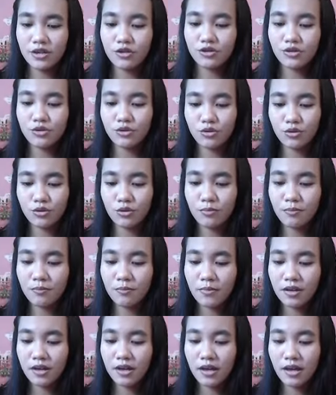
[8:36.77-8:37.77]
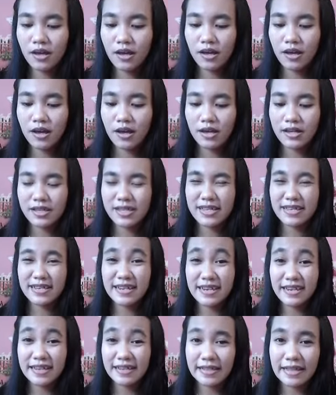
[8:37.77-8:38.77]
ini cukup
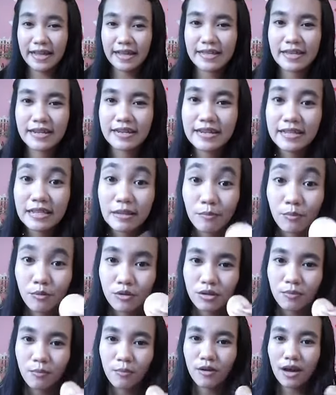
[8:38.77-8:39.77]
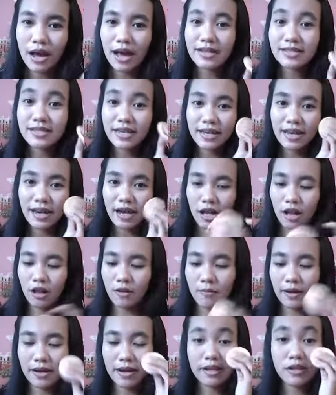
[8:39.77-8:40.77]
sedikit aja ditepuk-tepuk aja ya
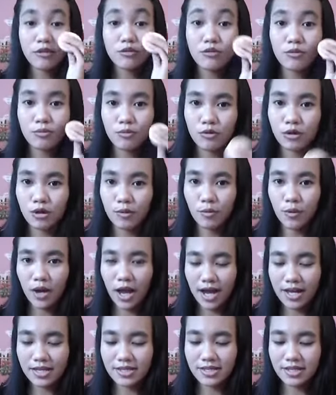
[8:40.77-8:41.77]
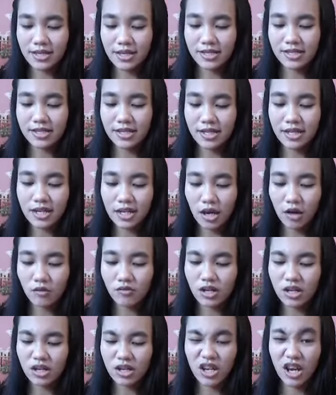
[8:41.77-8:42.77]
kalau pakai itu tepuk-tepuk aja jadi nggak
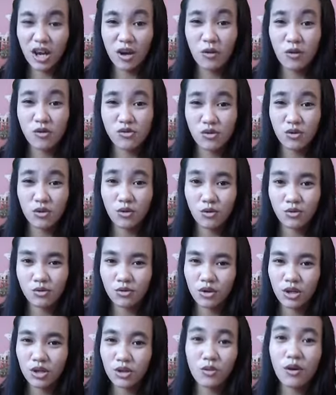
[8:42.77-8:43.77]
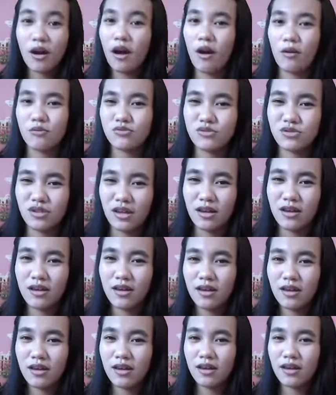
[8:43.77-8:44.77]
usah di kayak gosok-gosok gitu nggak usah
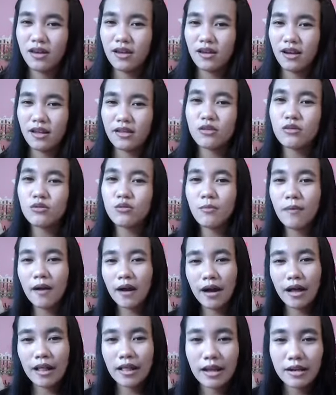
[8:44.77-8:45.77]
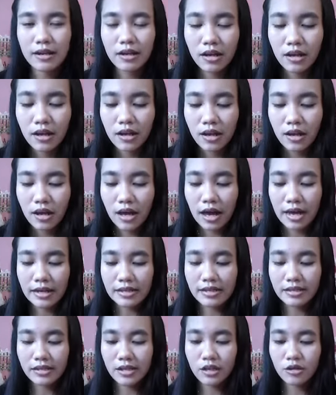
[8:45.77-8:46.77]
nanti tuh bakalan
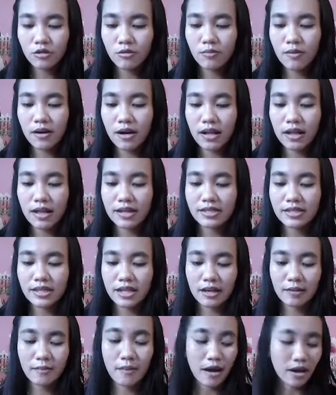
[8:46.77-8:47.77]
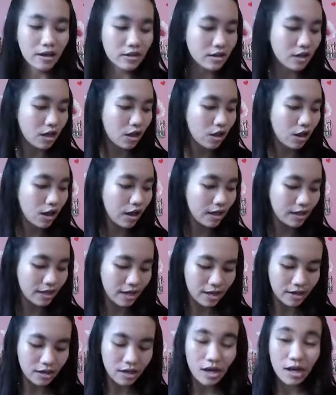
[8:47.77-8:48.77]
hasilnya tuh bakalan jelek banget kalau
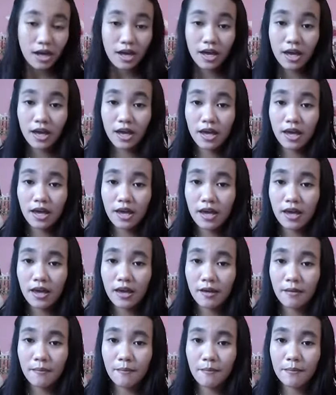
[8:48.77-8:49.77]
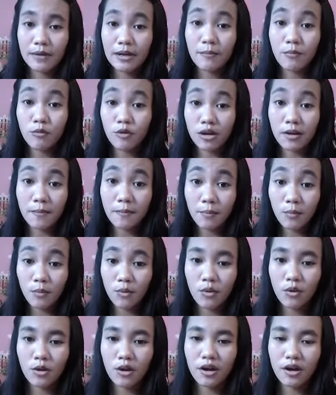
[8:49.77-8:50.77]
kalian
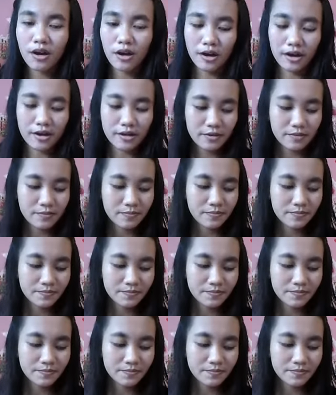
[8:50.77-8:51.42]
nepuk-nepuk ya kan